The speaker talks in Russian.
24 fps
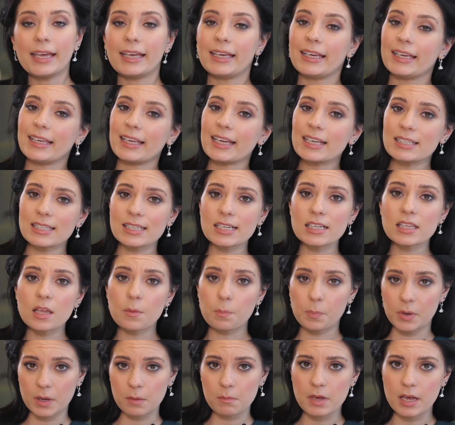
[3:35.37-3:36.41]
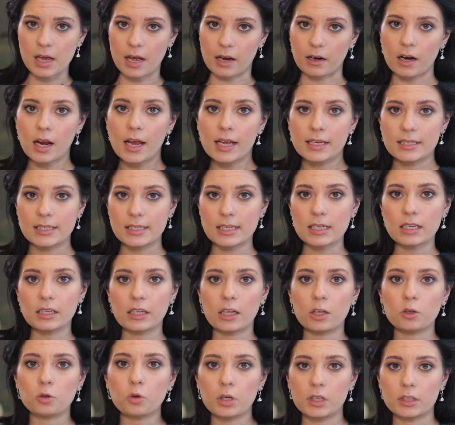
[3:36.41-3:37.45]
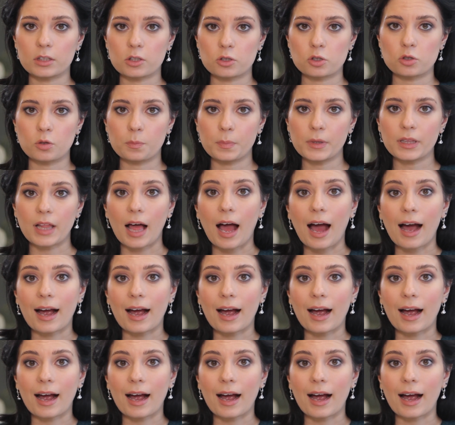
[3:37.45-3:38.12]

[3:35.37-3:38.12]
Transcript: И если, например, сильная доля наступила,